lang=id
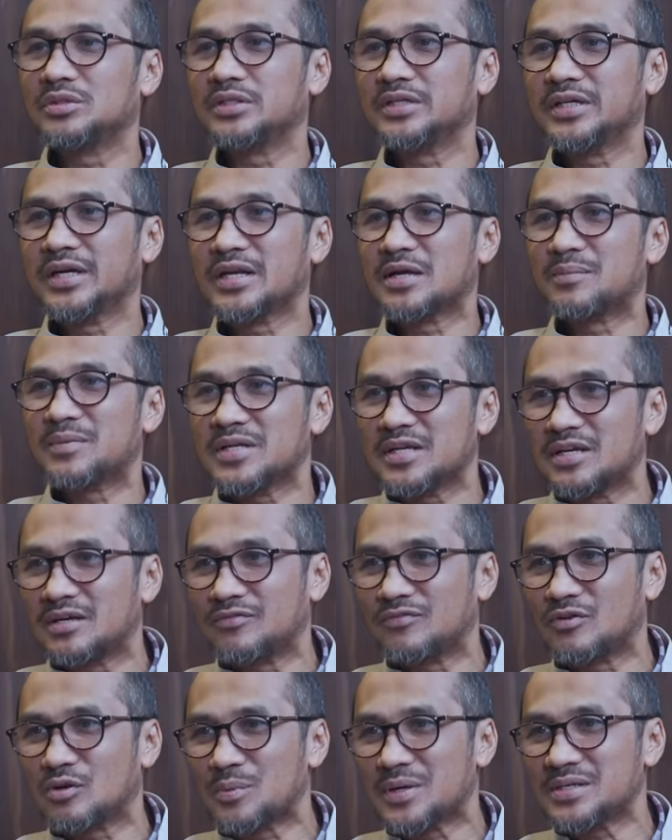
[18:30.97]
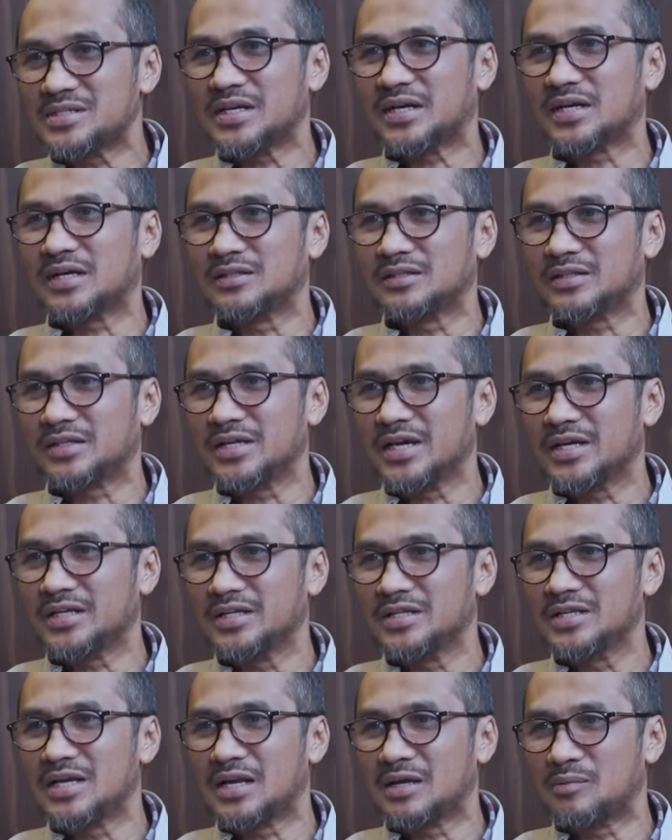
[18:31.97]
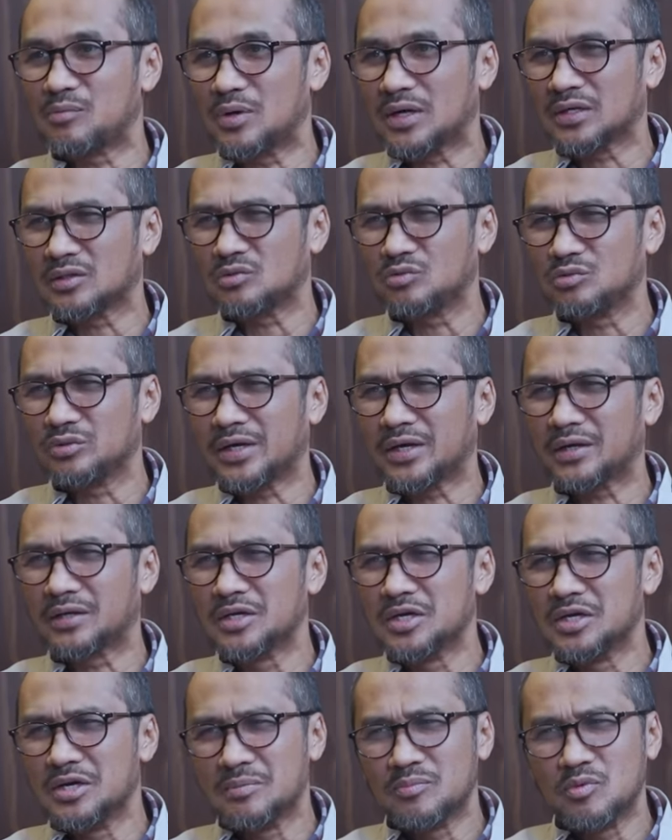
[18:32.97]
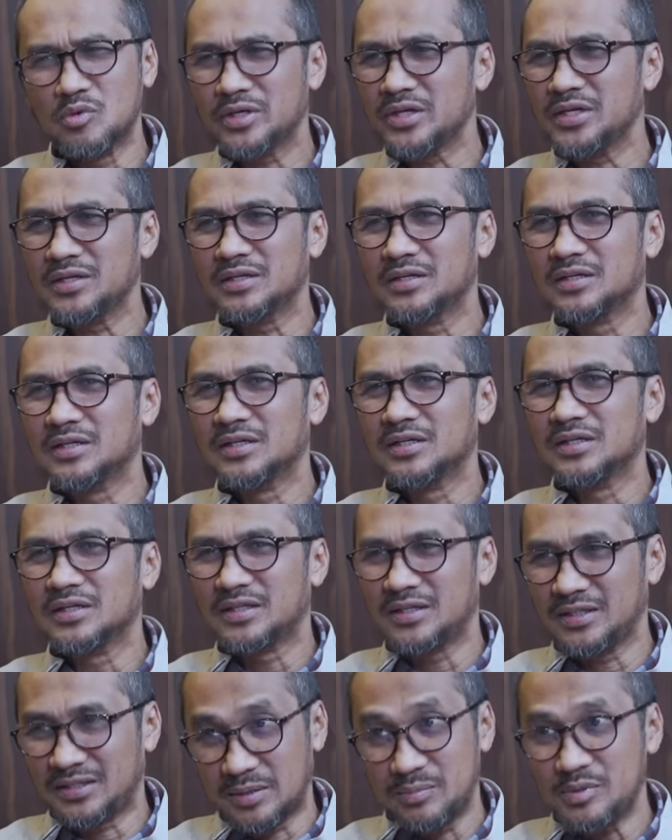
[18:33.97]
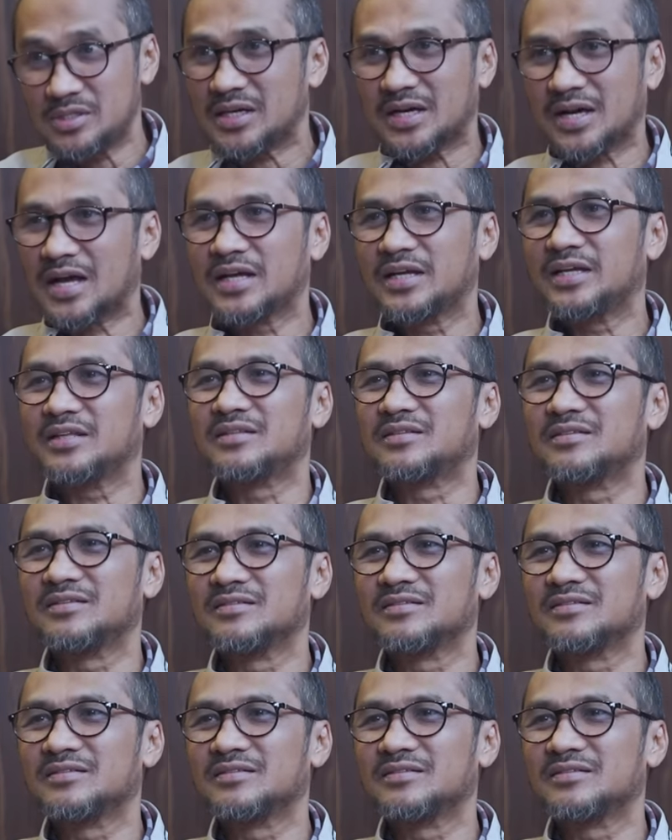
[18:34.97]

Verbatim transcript: yang namanya reformasi akan terjadi dalam waktu yang mungkin kita bisa kaget